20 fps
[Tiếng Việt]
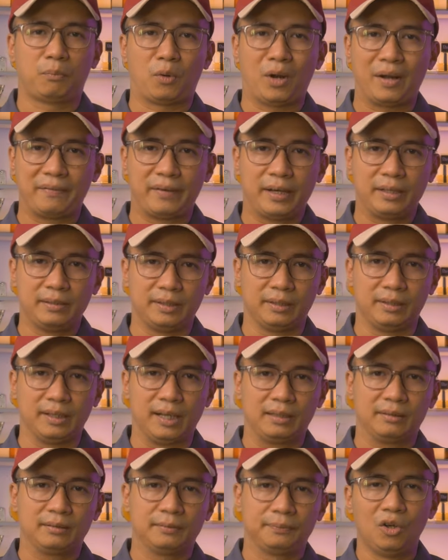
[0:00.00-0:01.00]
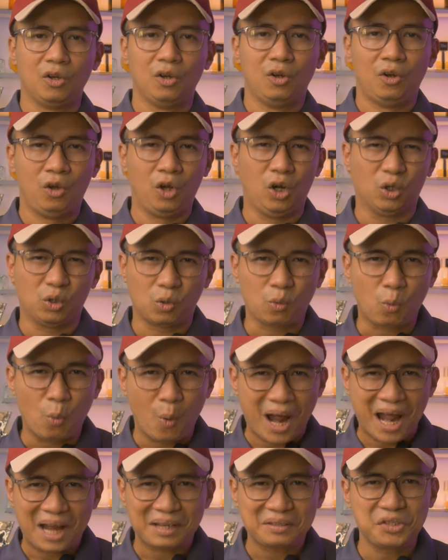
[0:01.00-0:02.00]
private chẳng hạn họ có
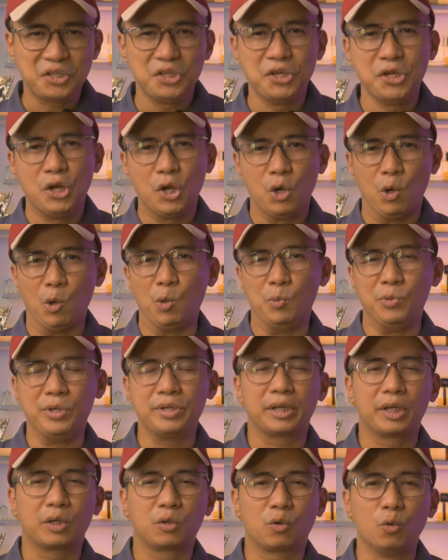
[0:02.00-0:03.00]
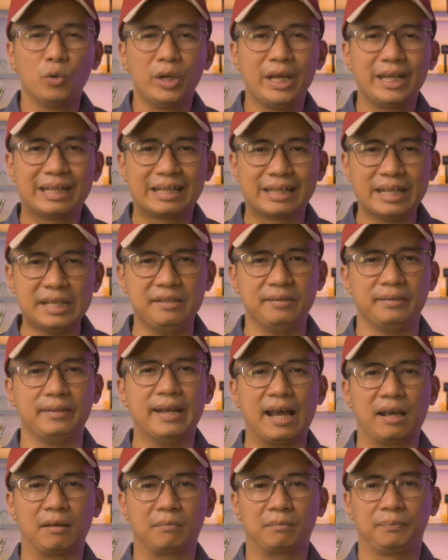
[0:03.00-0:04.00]
quá nhiều những cái cú hít đình
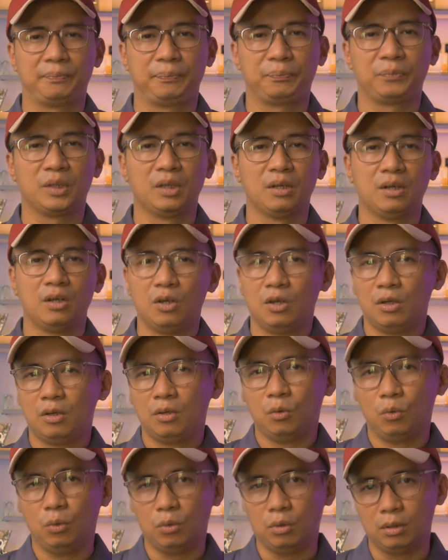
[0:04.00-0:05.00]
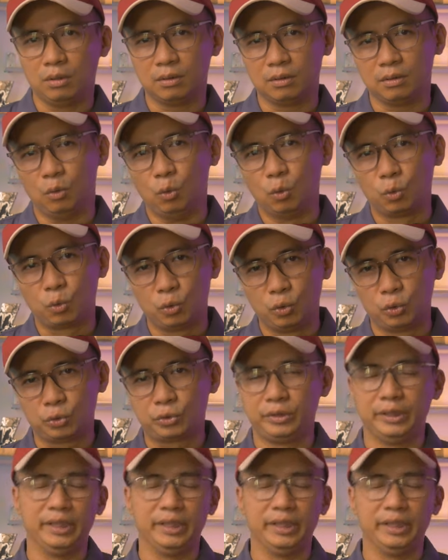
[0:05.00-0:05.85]
đám uh, út út